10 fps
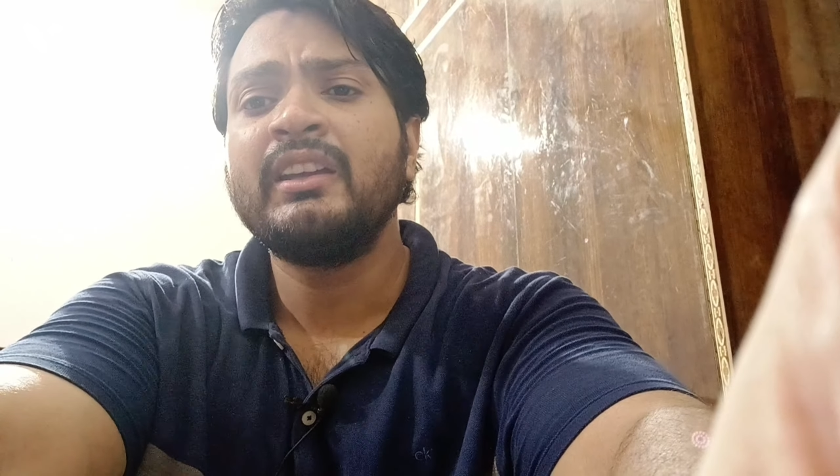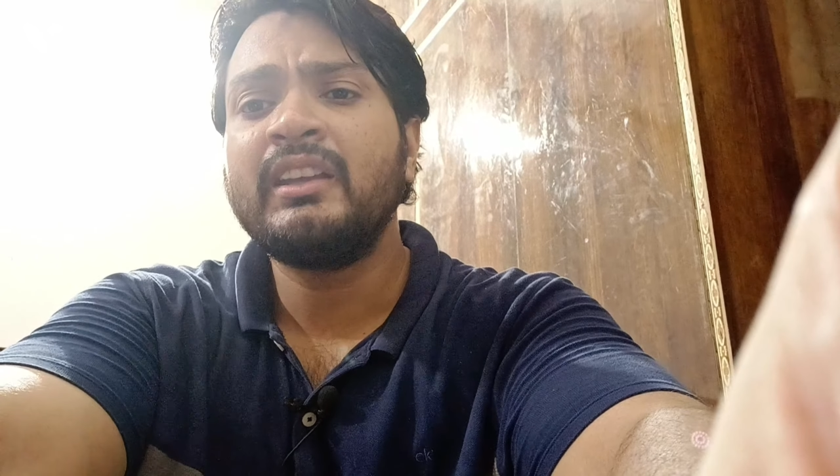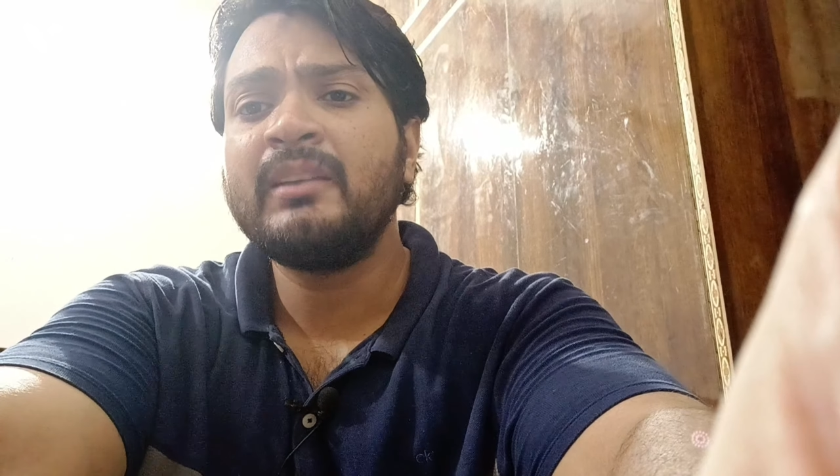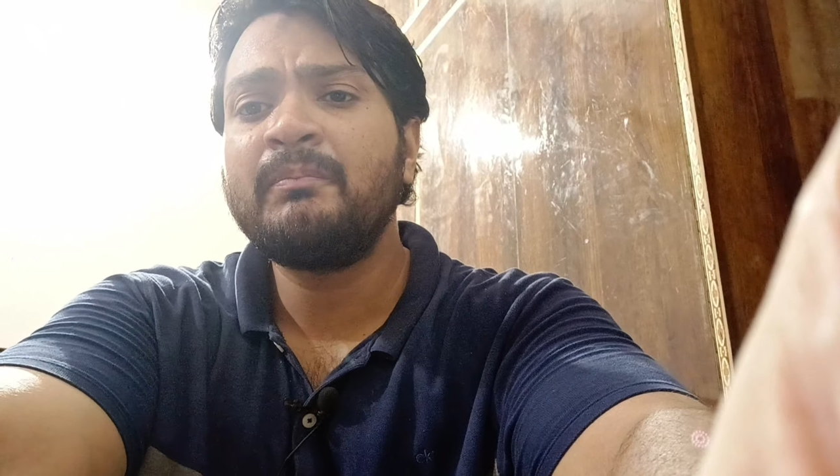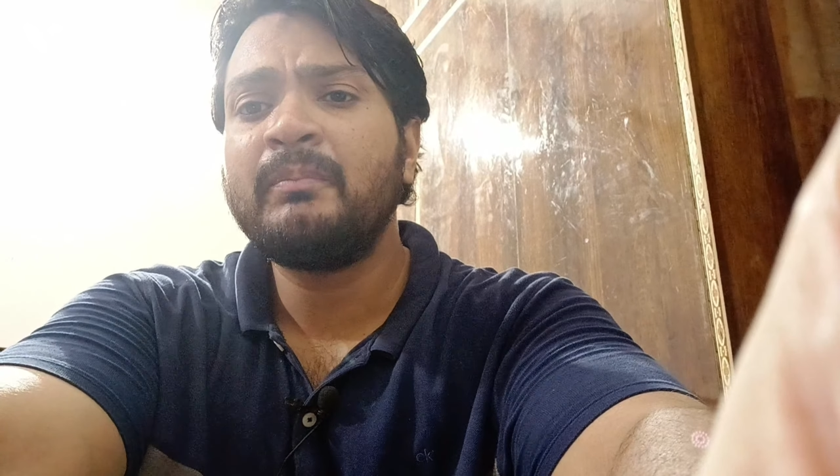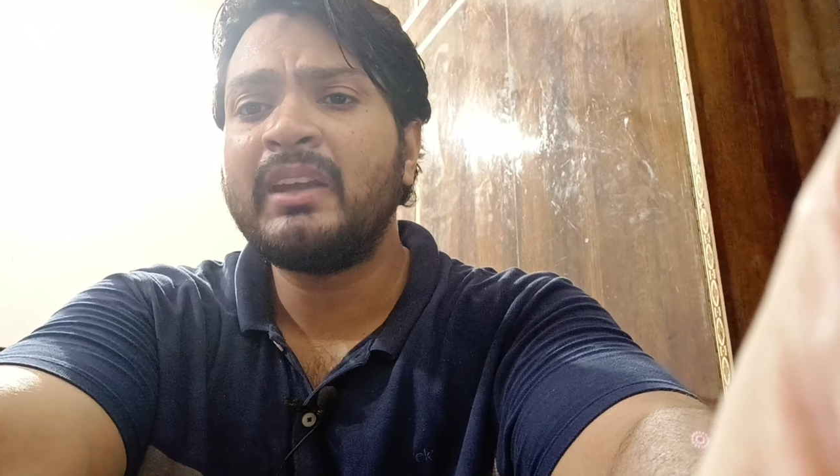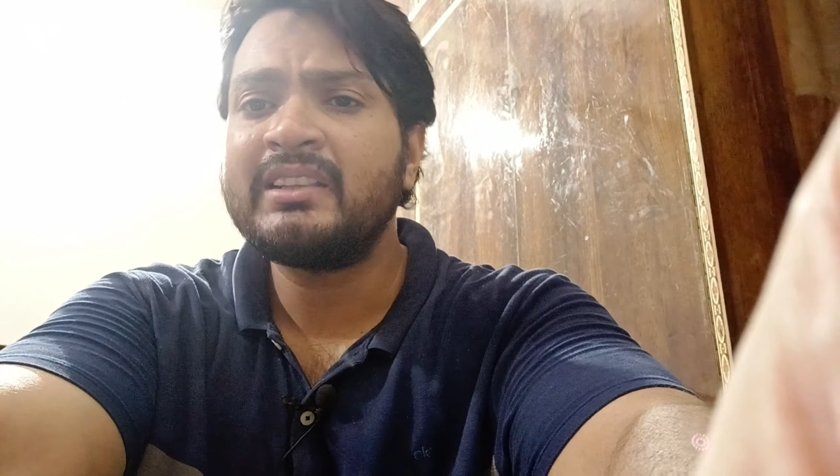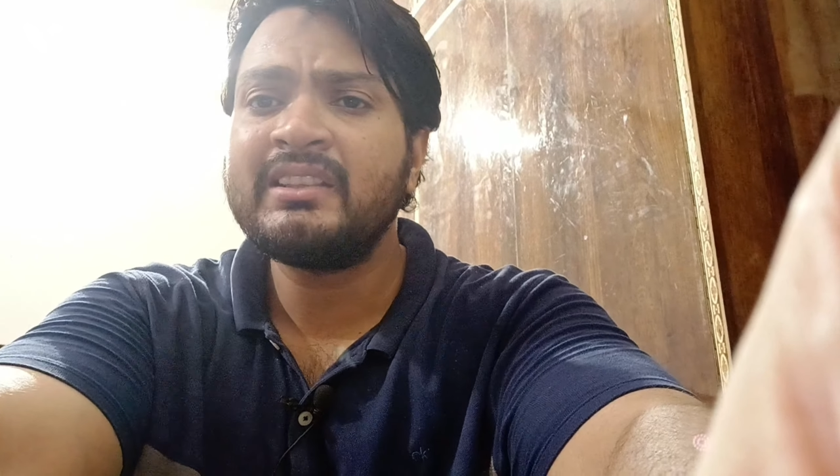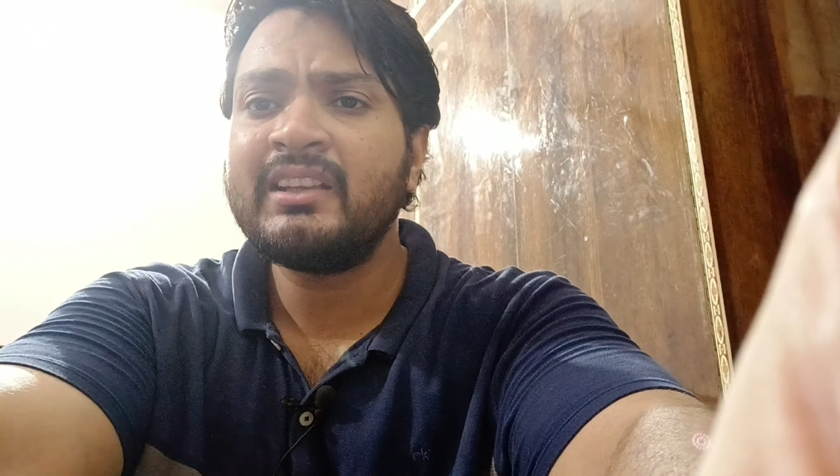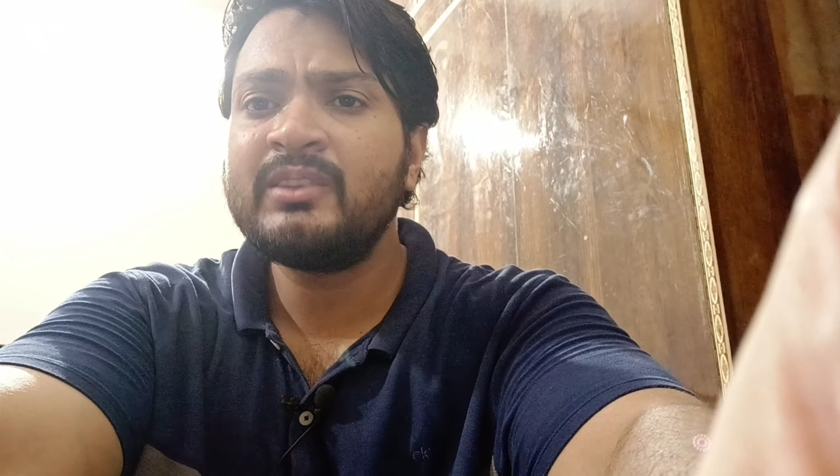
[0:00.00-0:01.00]
कि
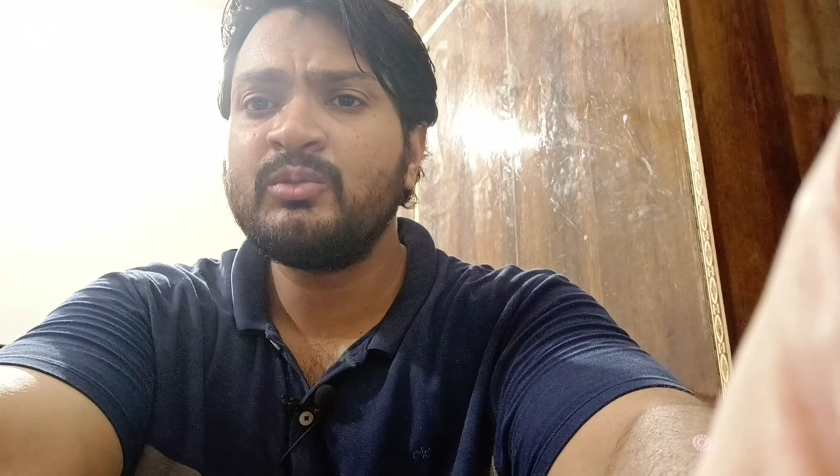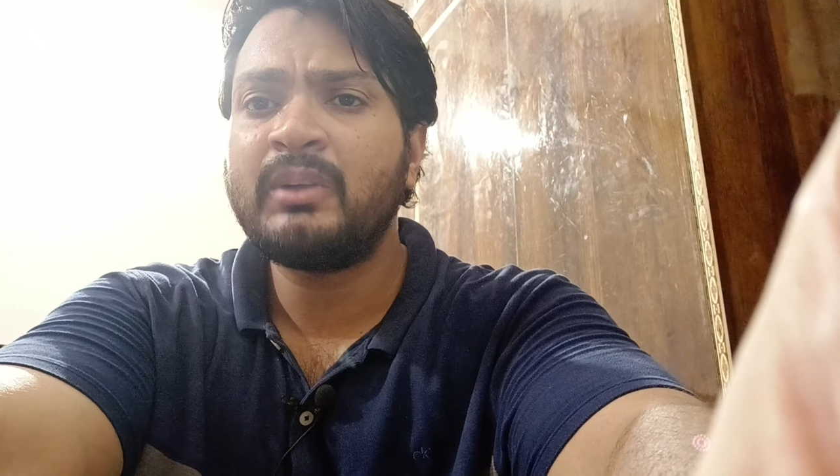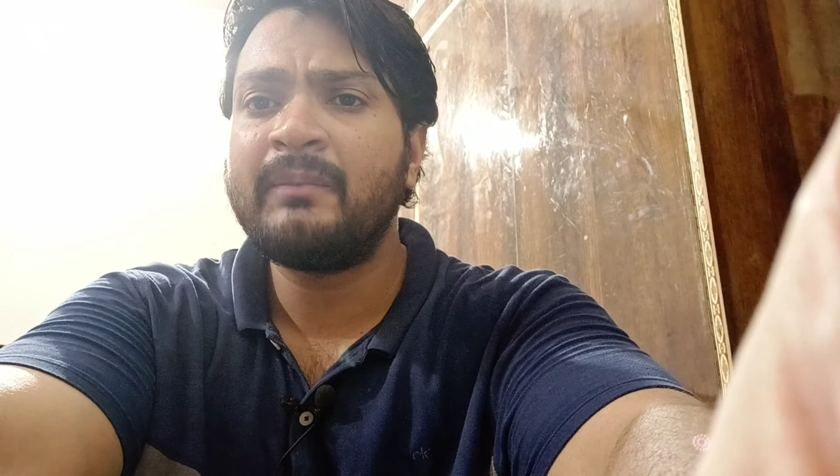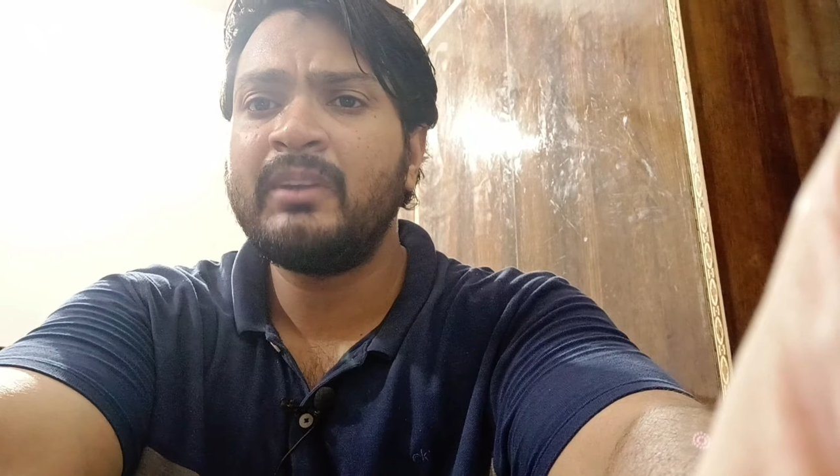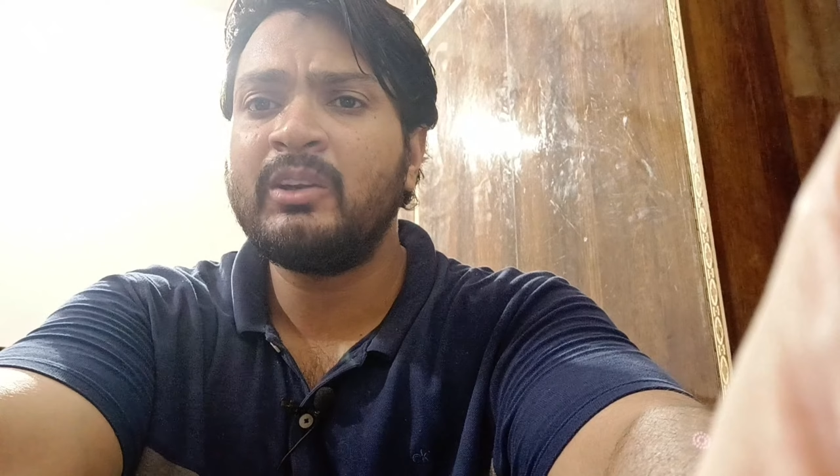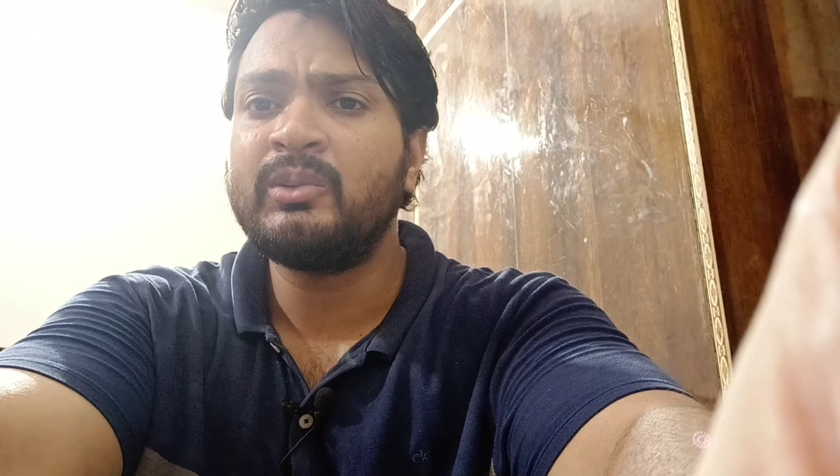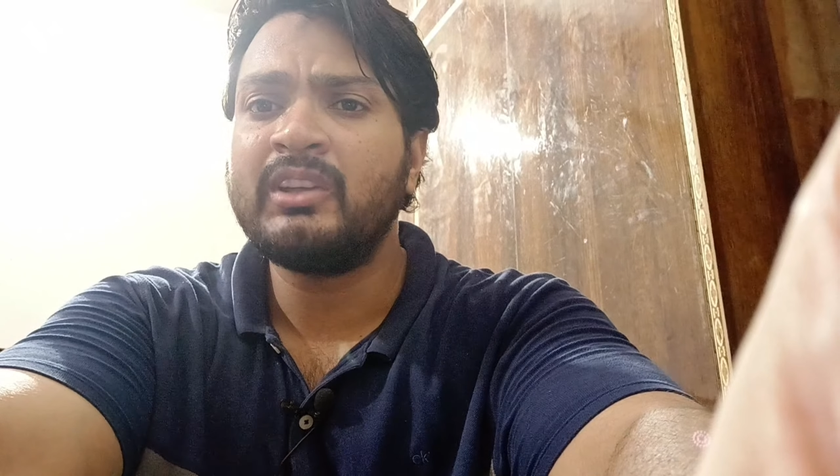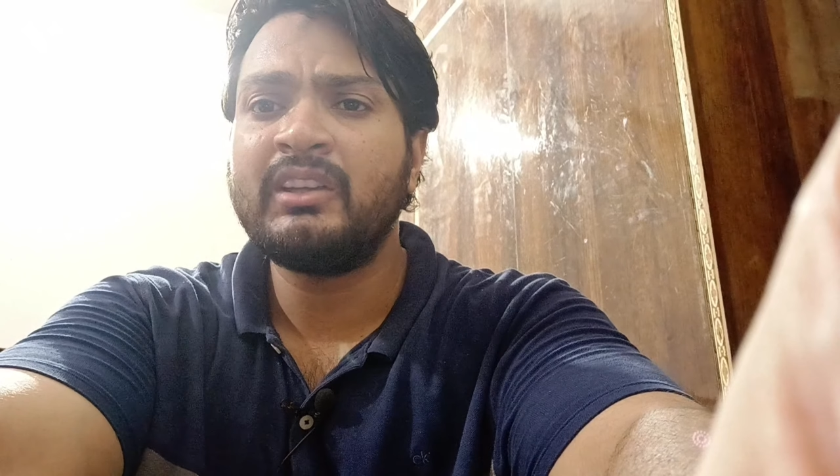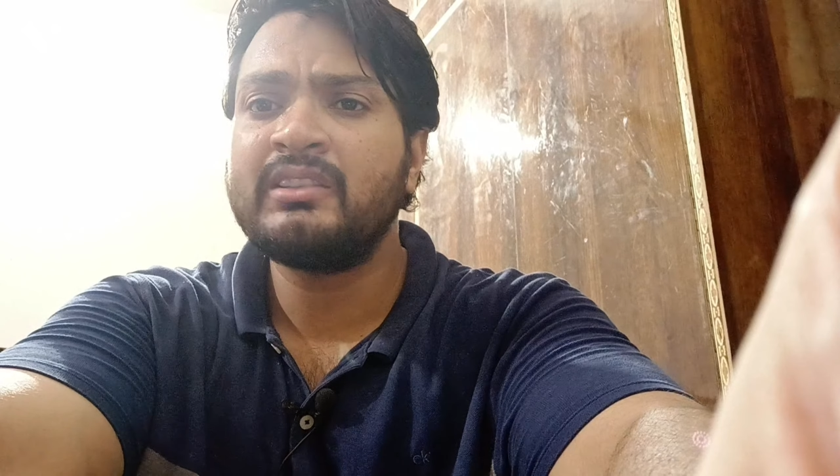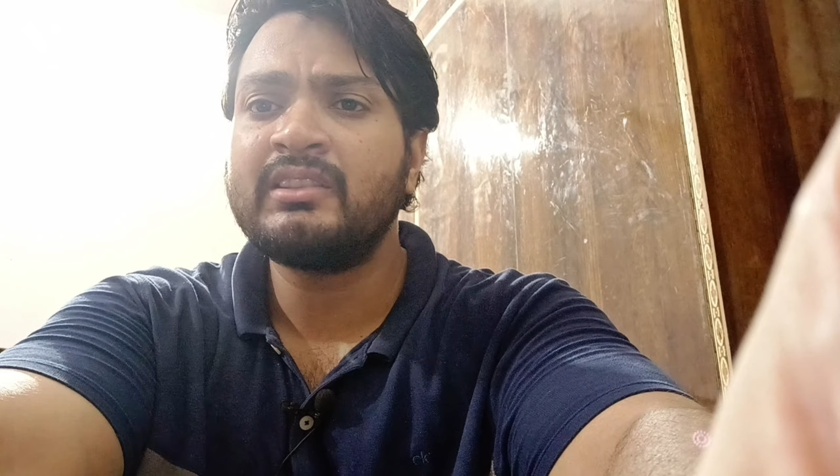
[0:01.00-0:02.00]
पैसे का जो मामला
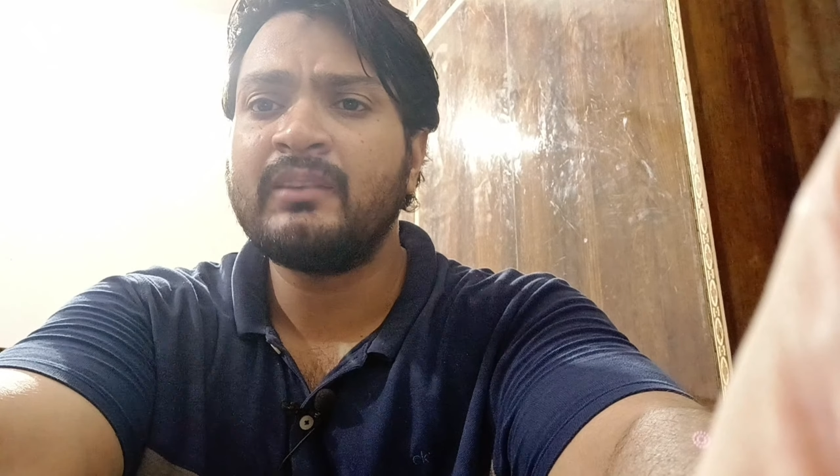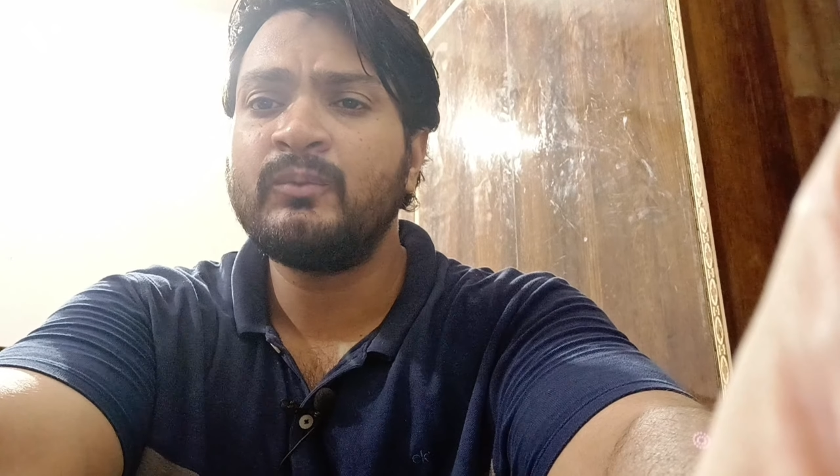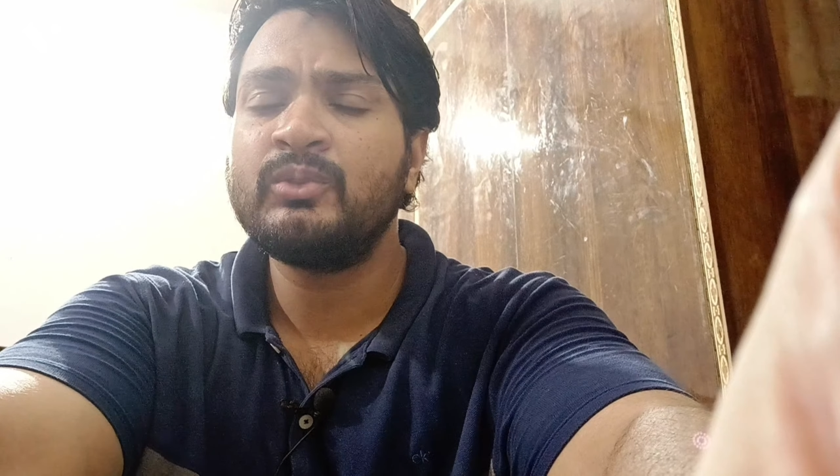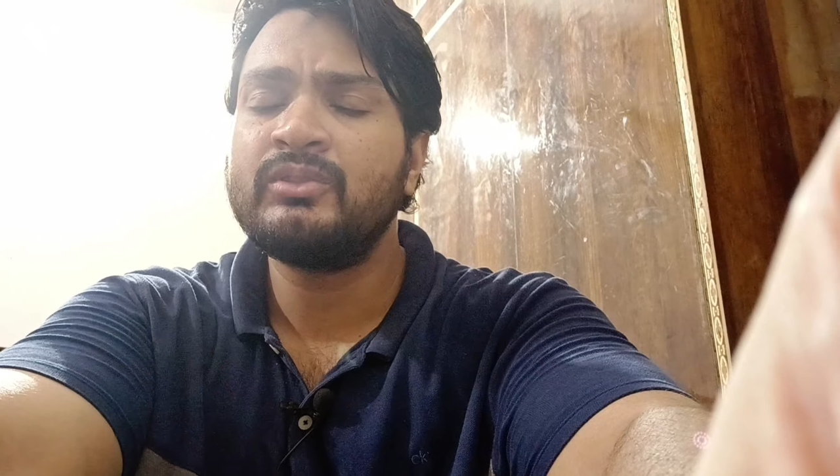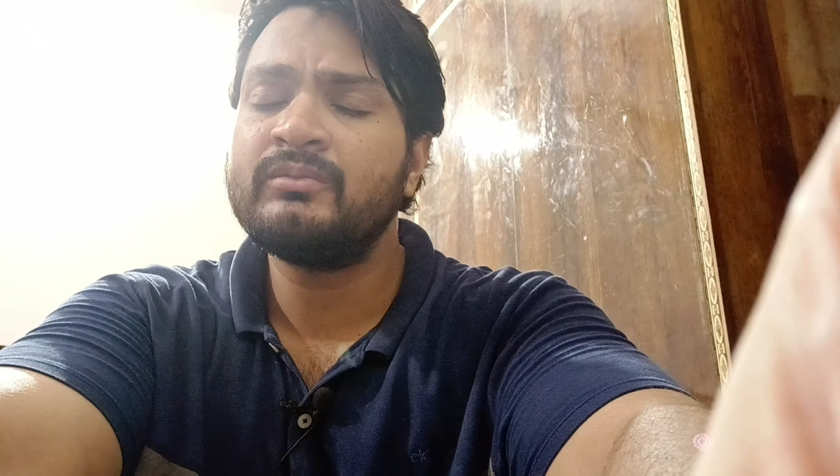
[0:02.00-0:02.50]
होता है ना साहब वो